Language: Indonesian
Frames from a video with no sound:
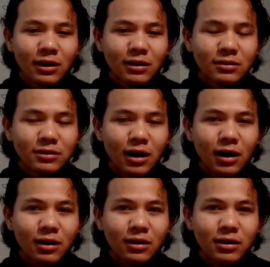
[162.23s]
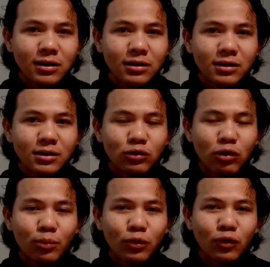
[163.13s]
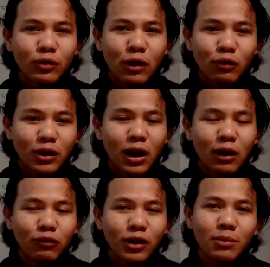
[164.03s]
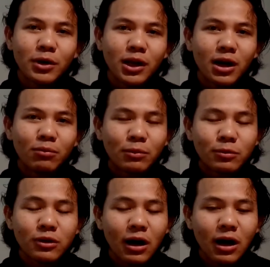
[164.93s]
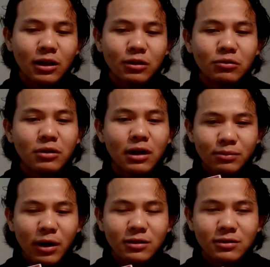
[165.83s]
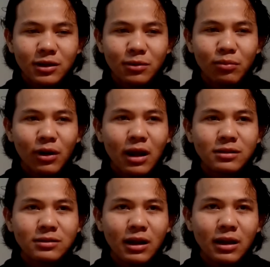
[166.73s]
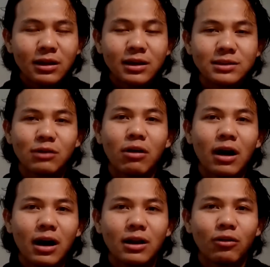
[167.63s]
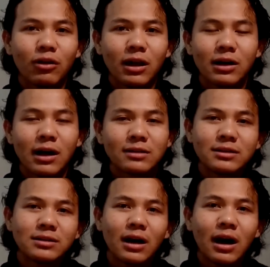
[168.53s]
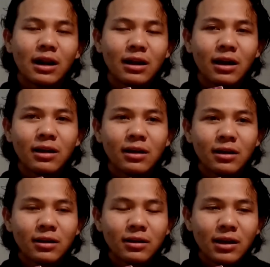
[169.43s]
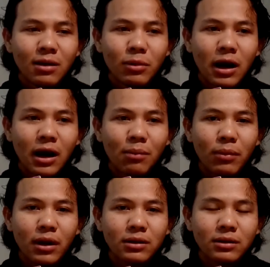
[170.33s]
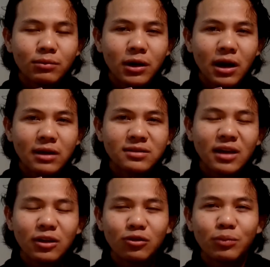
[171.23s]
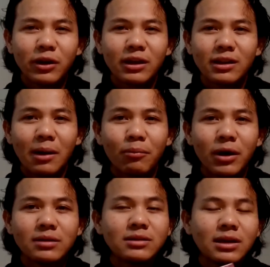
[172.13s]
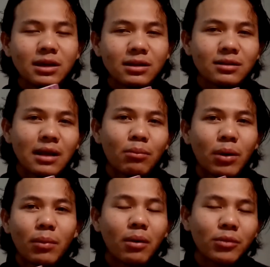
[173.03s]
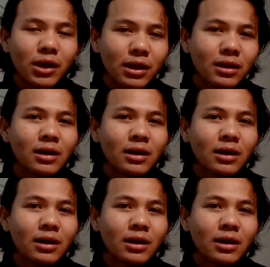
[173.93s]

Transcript: sejak e, eh, 20 tahun yang lalu dia mendirikan perpustakaan itu dan masih merasa dikecewakan oleh kekasihnya karena dia beranggapan kekasihnya itu pergi tanpa izin, tanpa pamit,